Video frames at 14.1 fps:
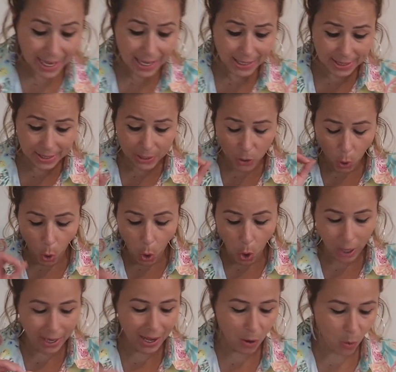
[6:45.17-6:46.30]
E aí,
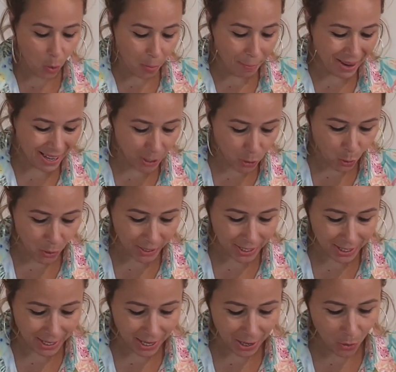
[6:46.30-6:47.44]
olha o maiô
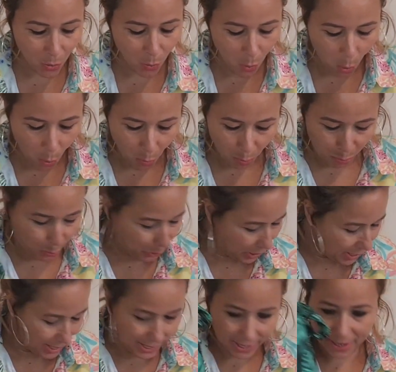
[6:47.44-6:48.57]
que eu
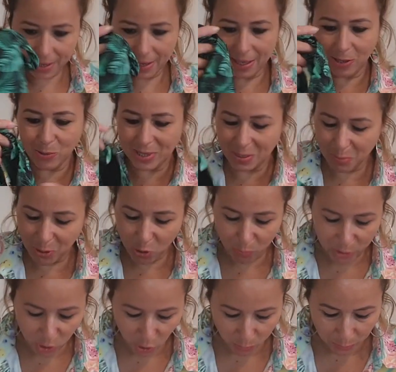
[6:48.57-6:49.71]
comprei. Eu
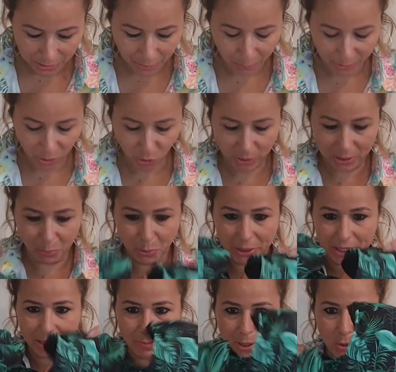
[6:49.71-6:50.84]
simplesmente me apaixonei por
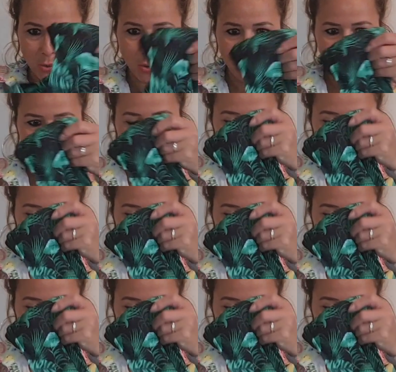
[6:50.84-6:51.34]
esse maiô.